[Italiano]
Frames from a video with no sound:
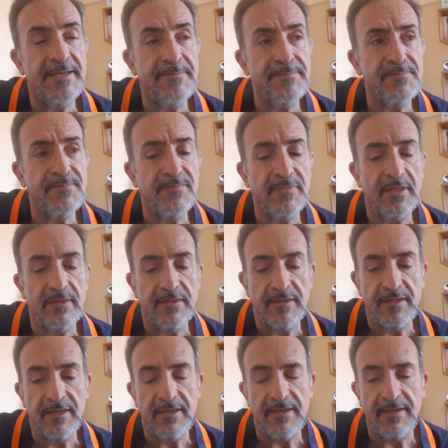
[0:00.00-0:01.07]

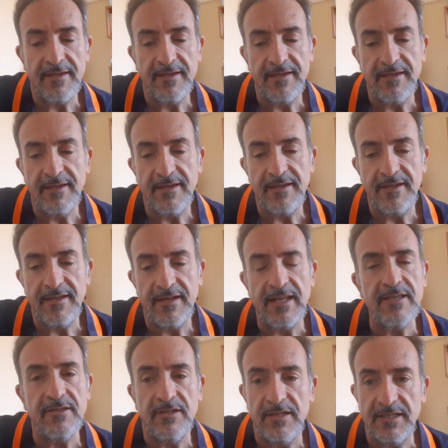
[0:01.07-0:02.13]
ehm, eh,
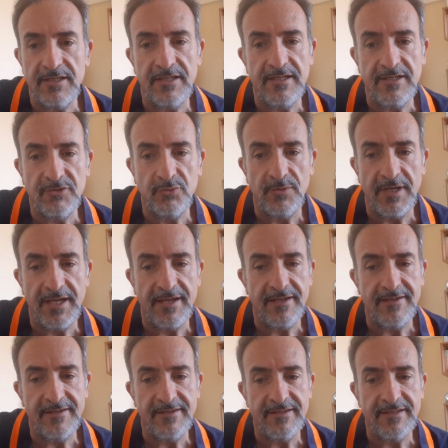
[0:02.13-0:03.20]
le, le, le, sue
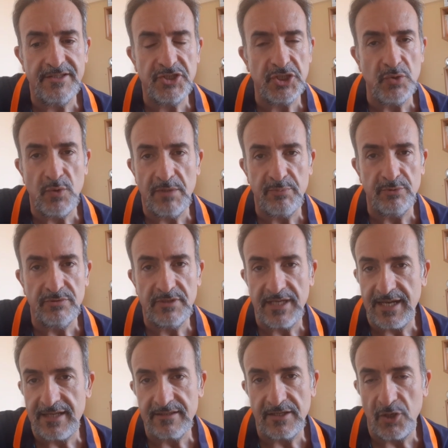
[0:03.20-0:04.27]
eh, 5
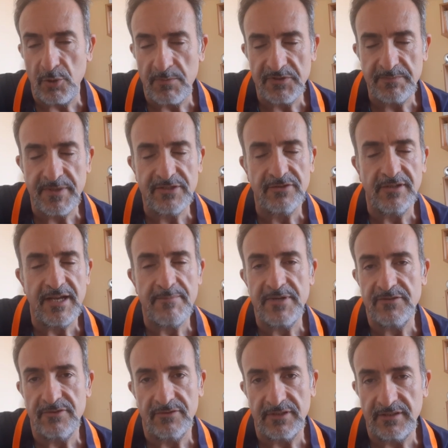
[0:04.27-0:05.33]
puntate, come spesso
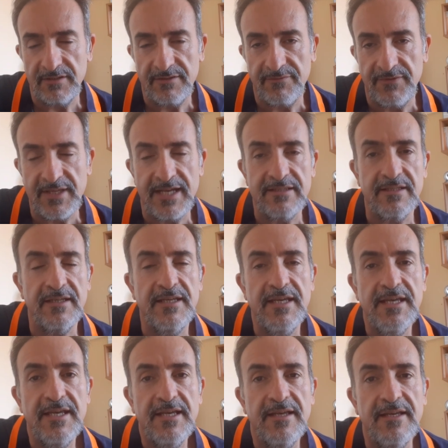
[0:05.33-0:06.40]
cambia, sono state date,
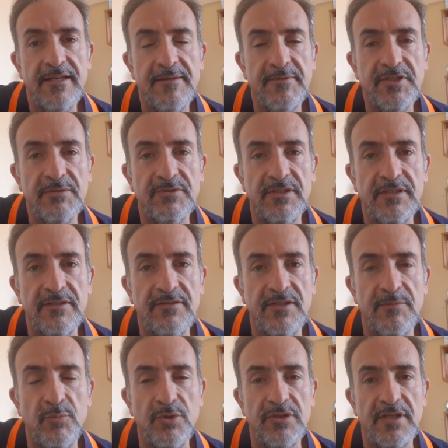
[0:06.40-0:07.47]
eh, diciamo sì,
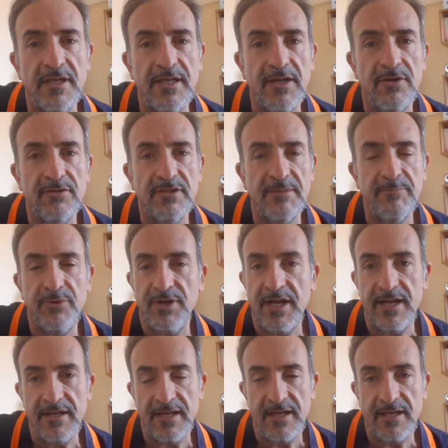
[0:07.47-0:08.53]
distribuite in
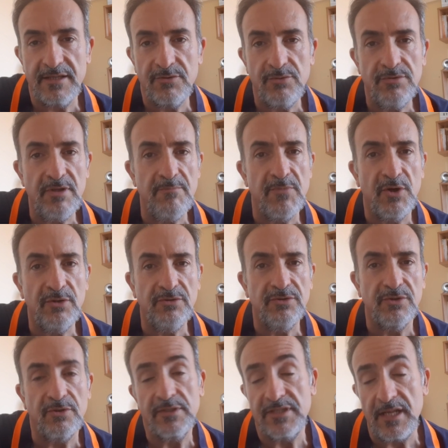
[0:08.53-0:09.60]
contemporanea in tutto il
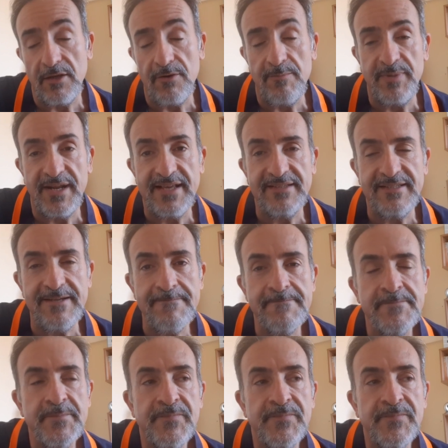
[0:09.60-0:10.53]
mondo, Italia compresa.